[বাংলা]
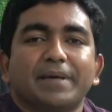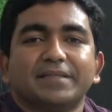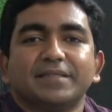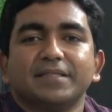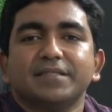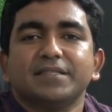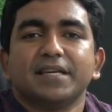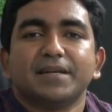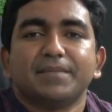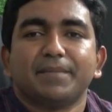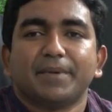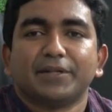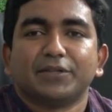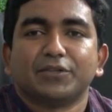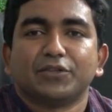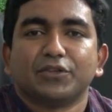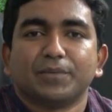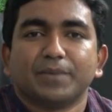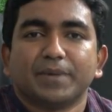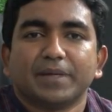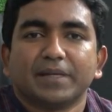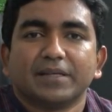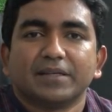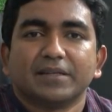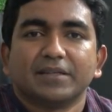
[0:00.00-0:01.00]
মেসেজের
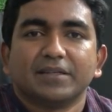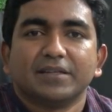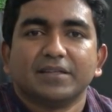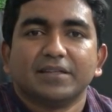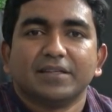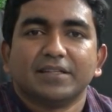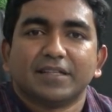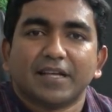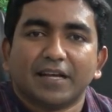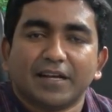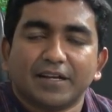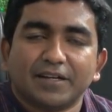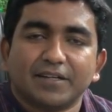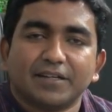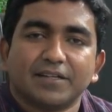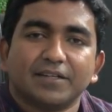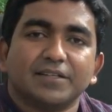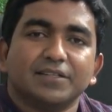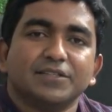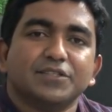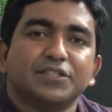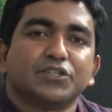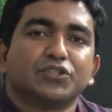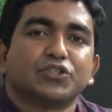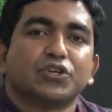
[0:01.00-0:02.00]
মাধ্যমে তার
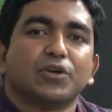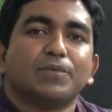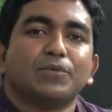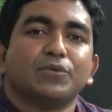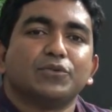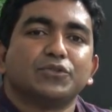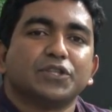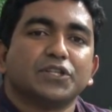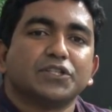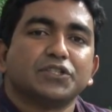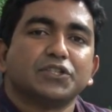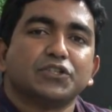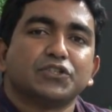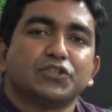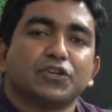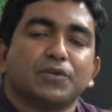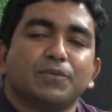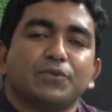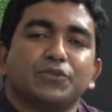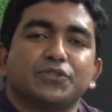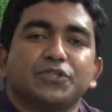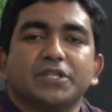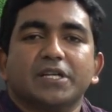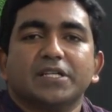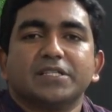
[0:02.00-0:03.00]
যে সমস্যা সে
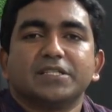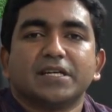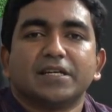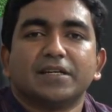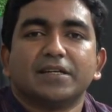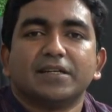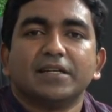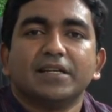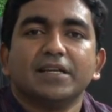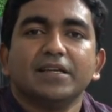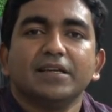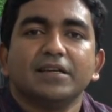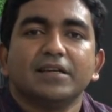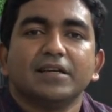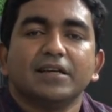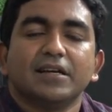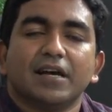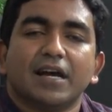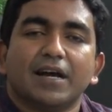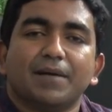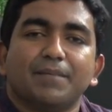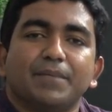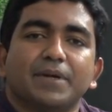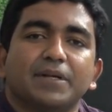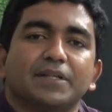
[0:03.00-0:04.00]
সমস্যাটা জানালে
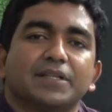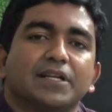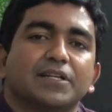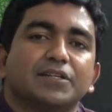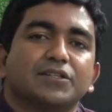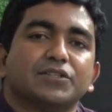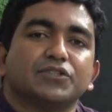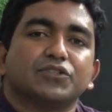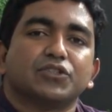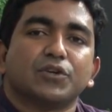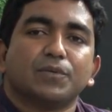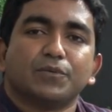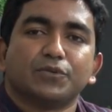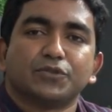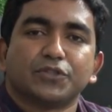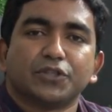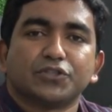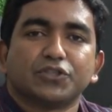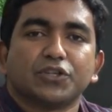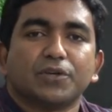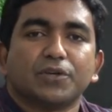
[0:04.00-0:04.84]
আমরা তার সমস্যার